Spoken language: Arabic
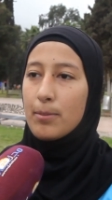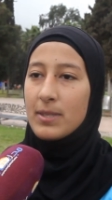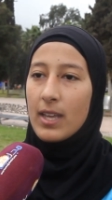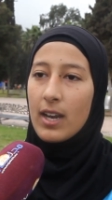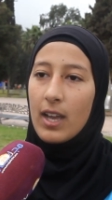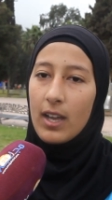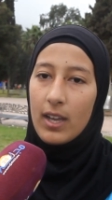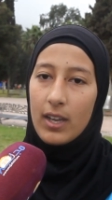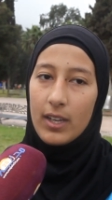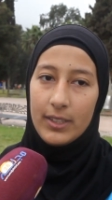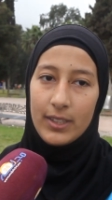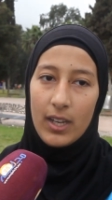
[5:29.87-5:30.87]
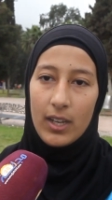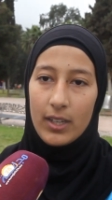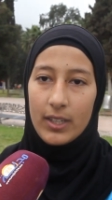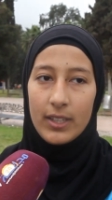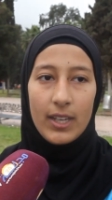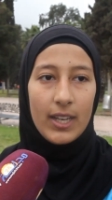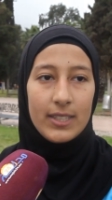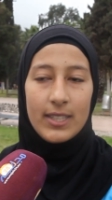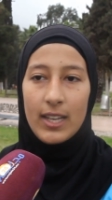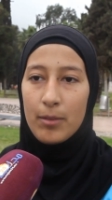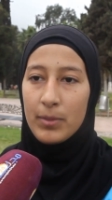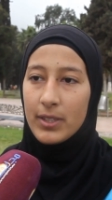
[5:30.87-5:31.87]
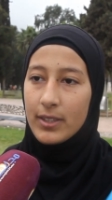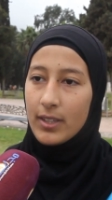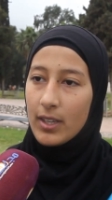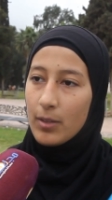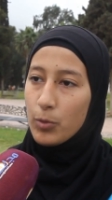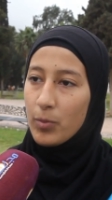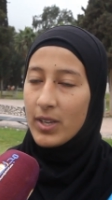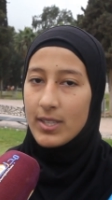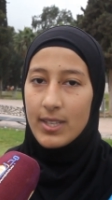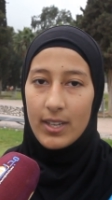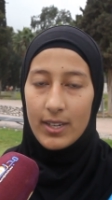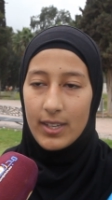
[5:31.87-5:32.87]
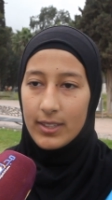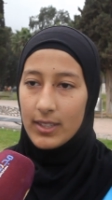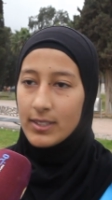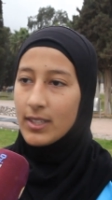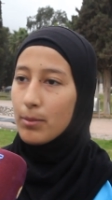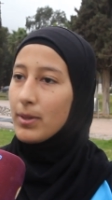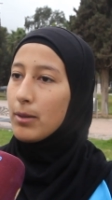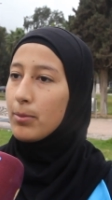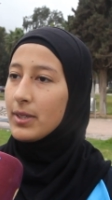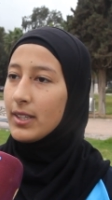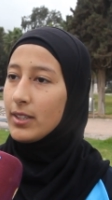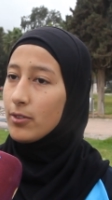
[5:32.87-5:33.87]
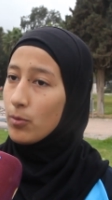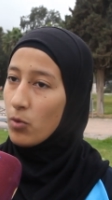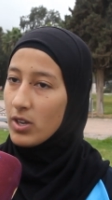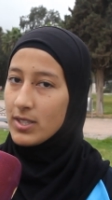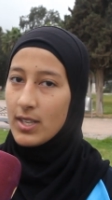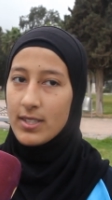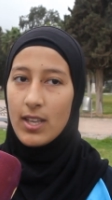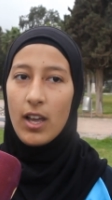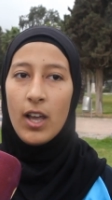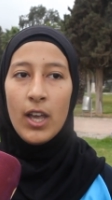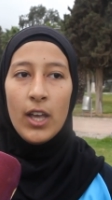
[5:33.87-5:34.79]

بصراحة احنا كنا كتلاميذ ممارسين لرياضة التربية البدنية في المؤسسة